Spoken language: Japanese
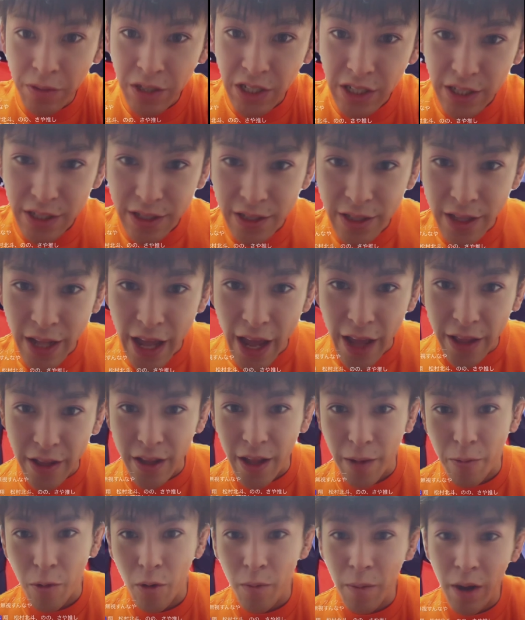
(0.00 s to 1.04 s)
おい、無視すんなやって。
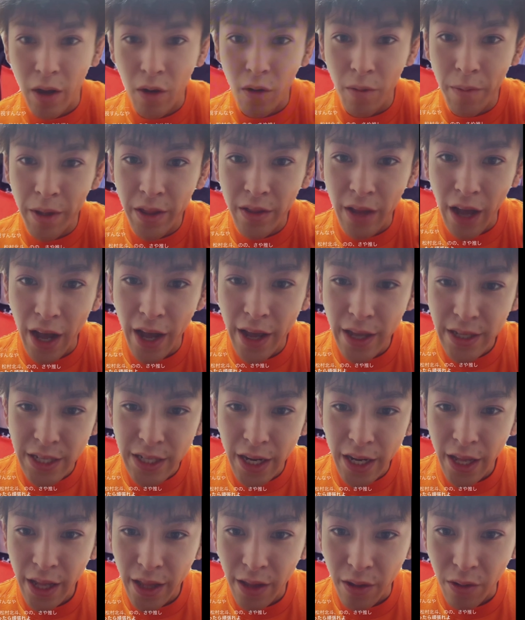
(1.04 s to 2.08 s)
多分お前コメント反映
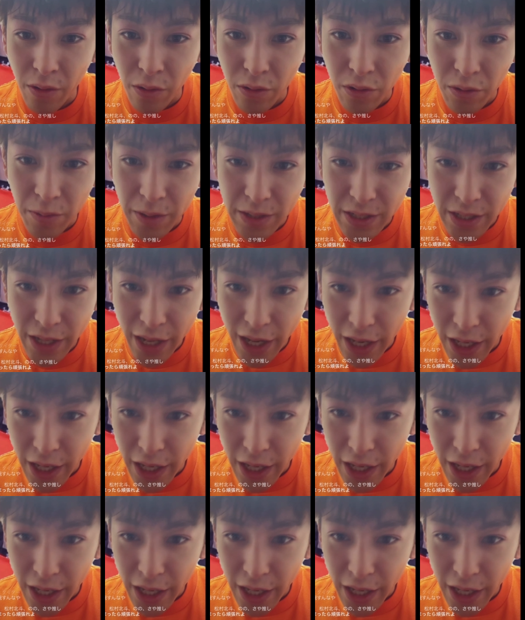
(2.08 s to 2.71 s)
されないんだ言葉